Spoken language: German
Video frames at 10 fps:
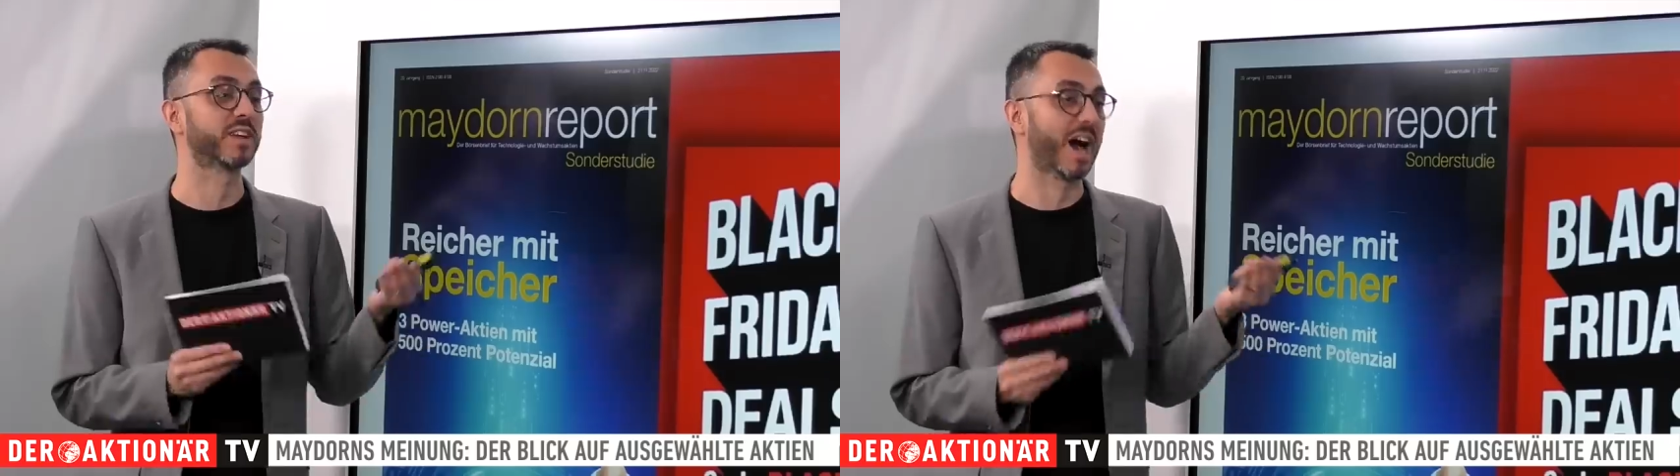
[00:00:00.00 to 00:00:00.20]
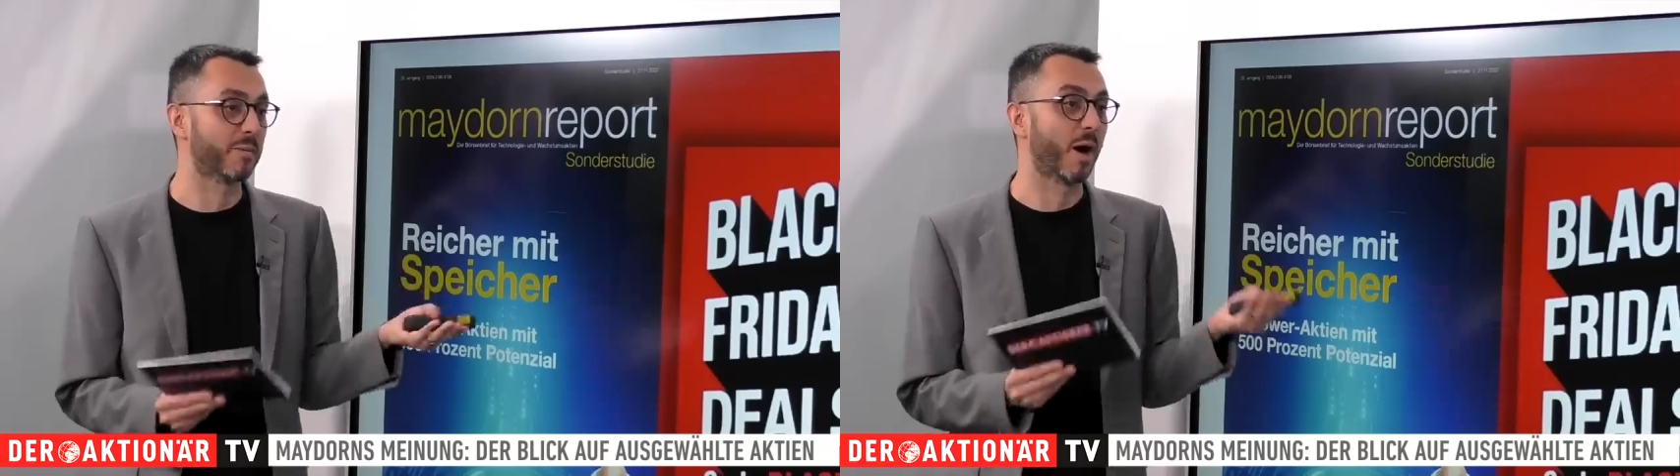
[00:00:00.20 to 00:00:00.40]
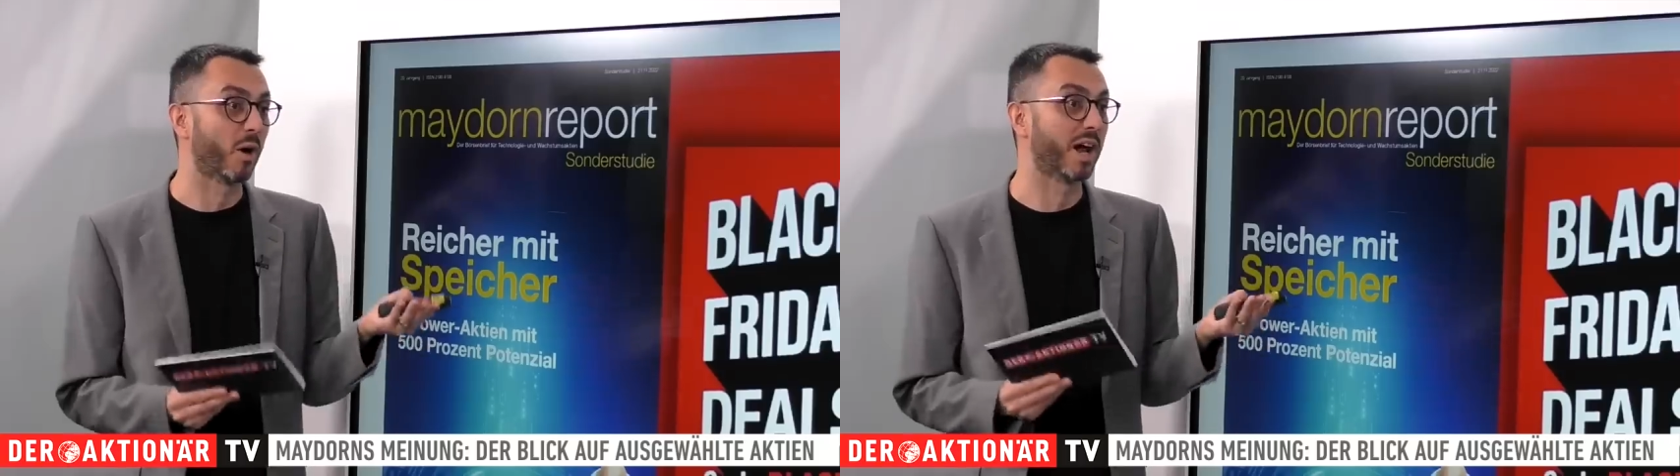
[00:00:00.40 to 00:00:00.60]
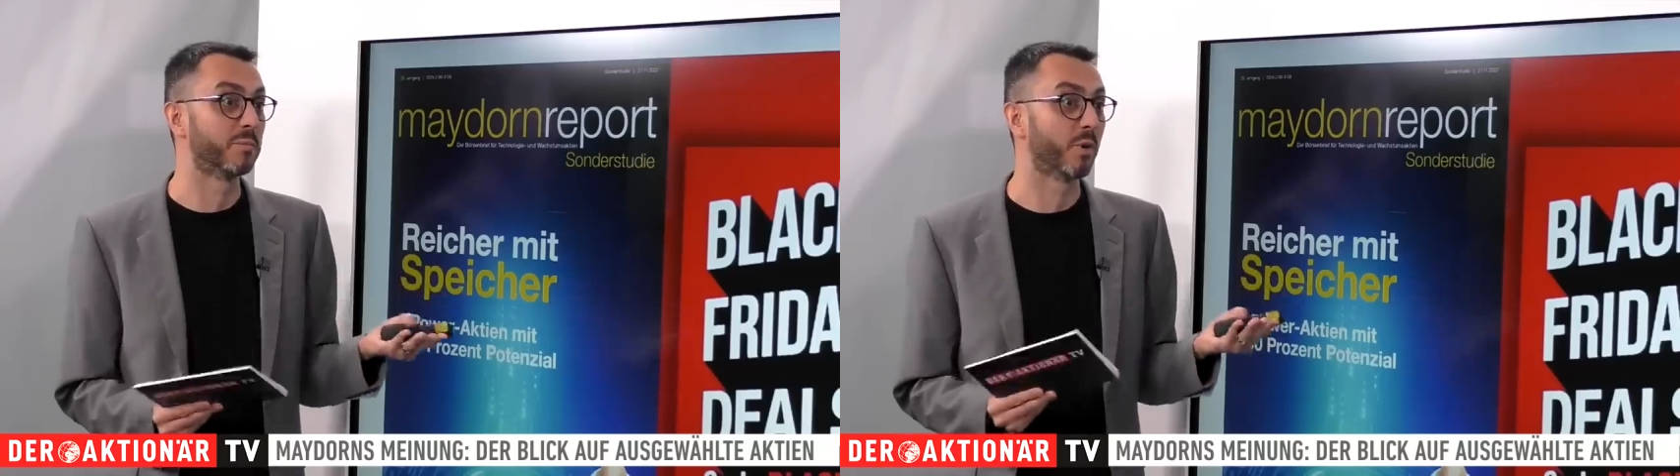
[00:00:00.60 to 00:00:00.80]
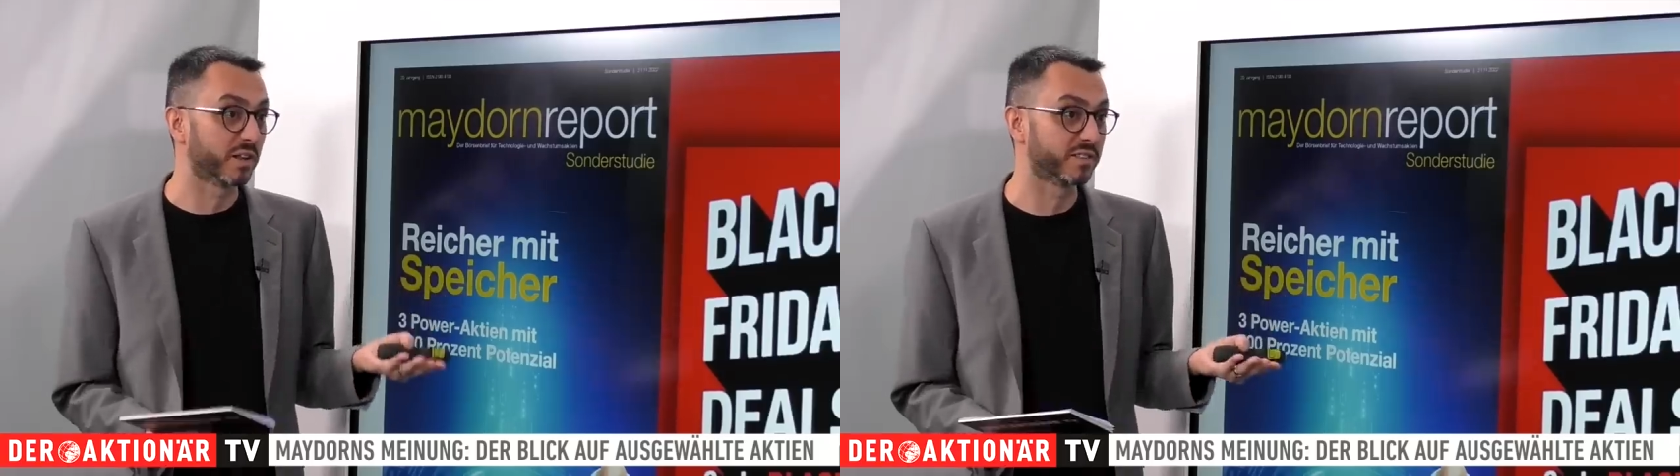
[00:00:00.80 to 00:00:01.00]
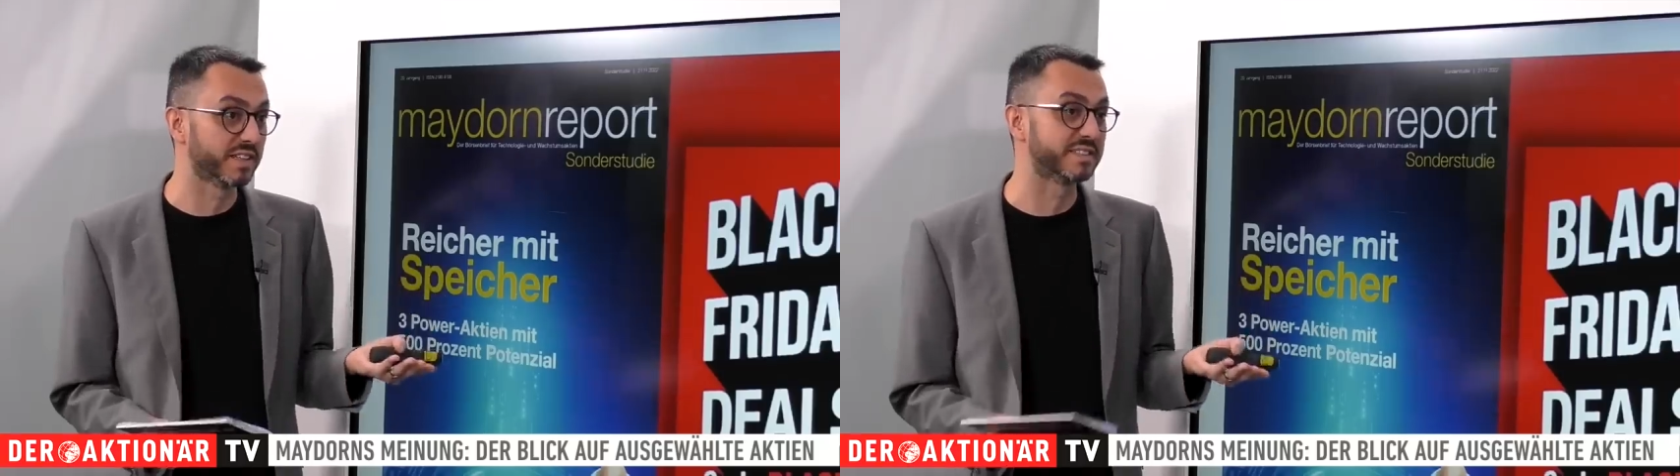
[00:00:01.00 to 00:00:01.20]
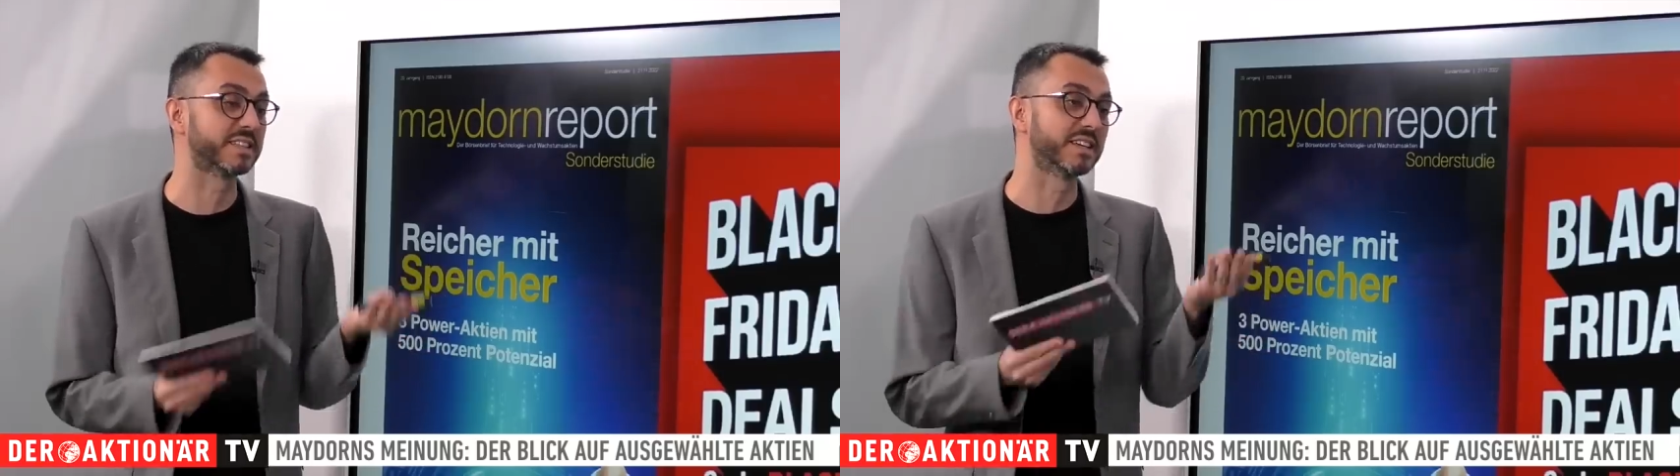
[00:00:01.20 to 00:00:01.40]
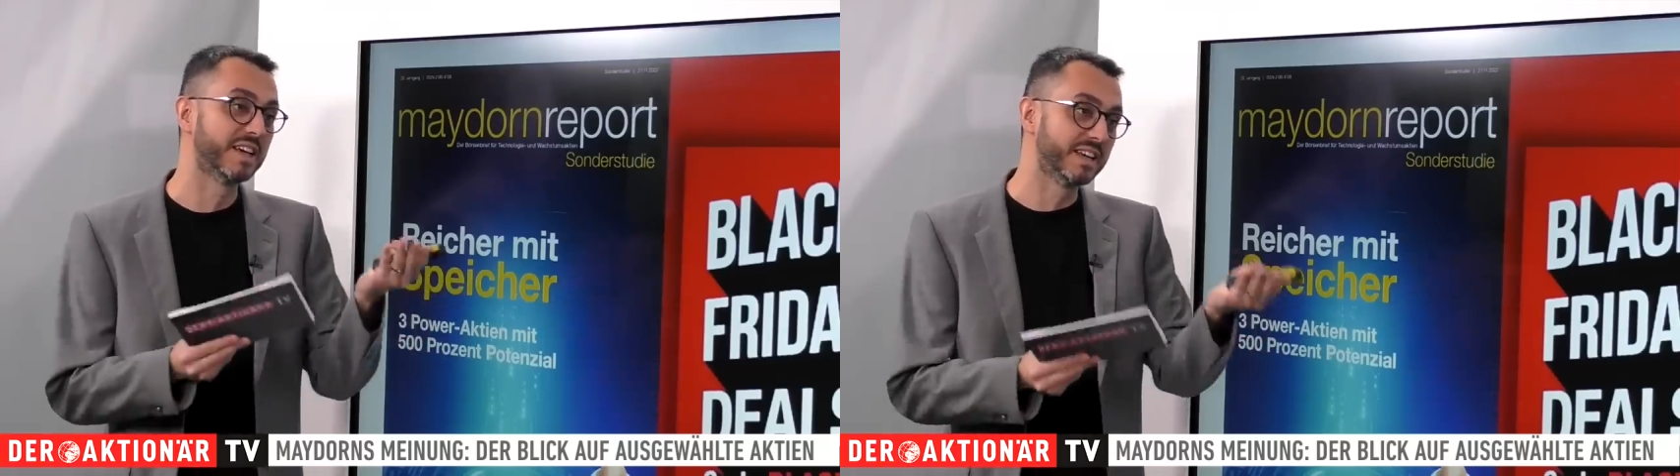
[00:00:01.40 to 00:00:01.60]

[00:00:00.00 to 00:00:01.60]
aber auch alle Börsendienste,